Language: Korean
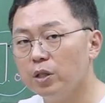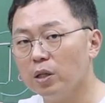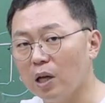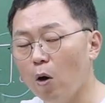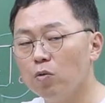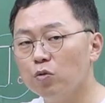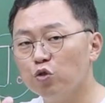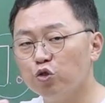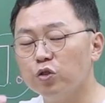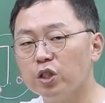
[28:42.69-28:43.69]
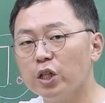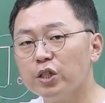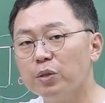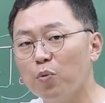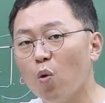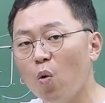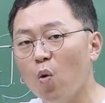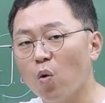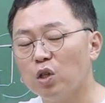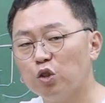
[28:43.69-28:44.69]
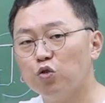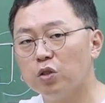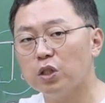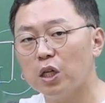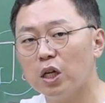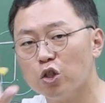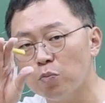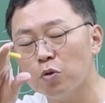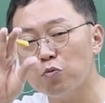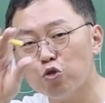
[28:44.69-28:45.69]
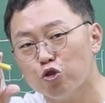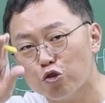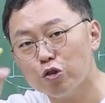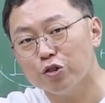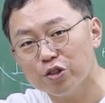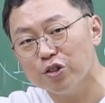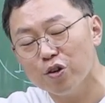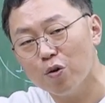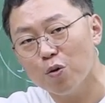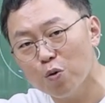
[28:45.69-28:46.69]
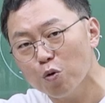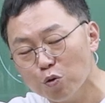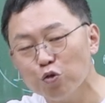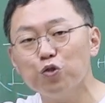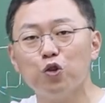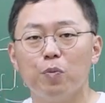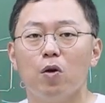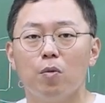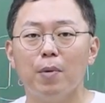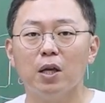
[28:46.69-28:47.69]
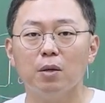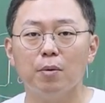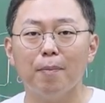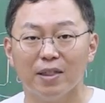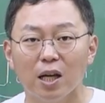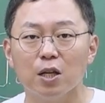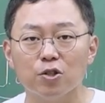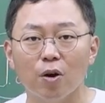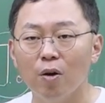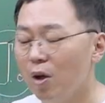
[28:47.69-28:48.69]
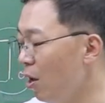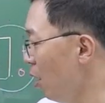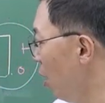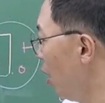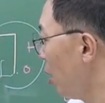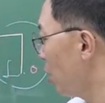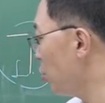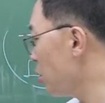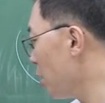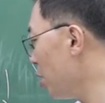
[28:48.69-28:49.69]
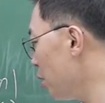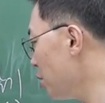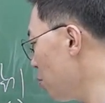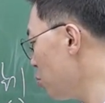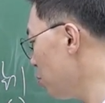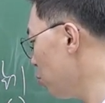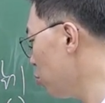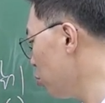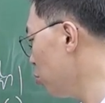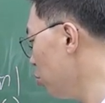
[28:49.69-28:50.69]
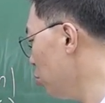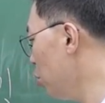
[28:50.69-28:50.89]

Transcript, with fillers: 그냥 나오는 숫자를 보고 그 숫자가 점점 줄어드는 걸로 순서 배열 매기면 맞다 했죠. 그래서 제가 30도,